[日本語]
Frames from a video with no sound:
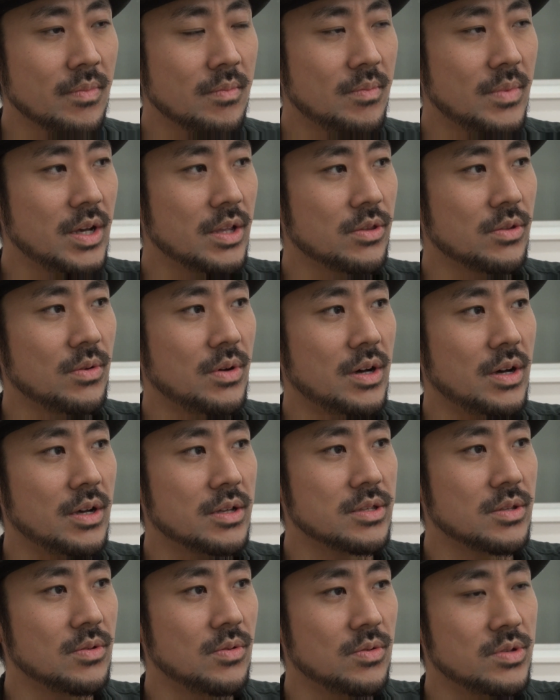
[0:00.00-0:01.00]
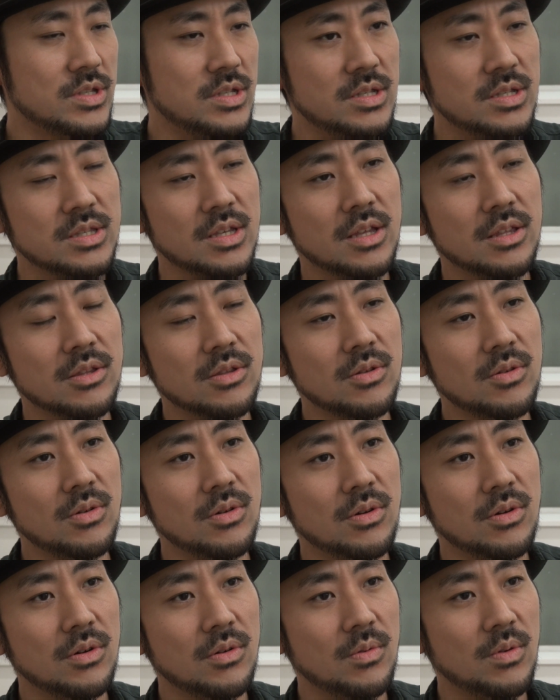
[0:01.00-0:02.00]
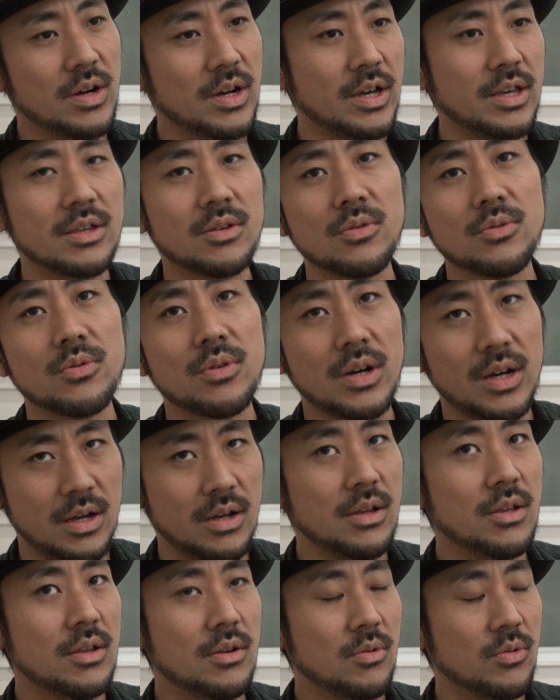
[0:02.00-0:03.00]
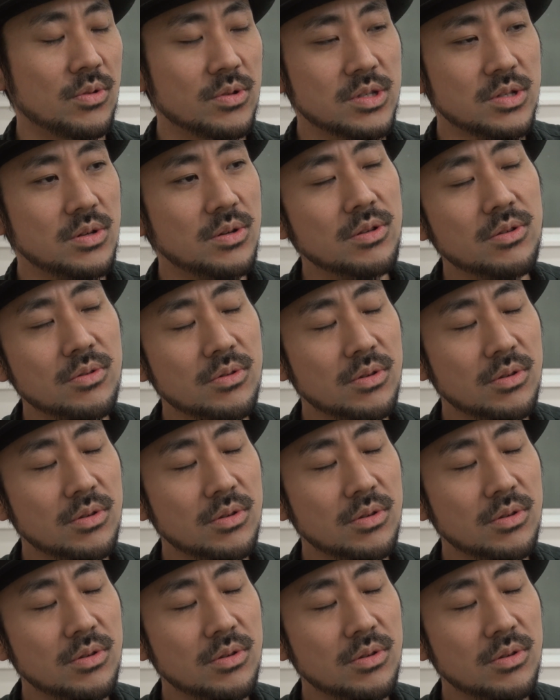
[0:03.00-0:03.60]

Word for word: まあ、あとはそのおじいさんと若い子とかお年寄り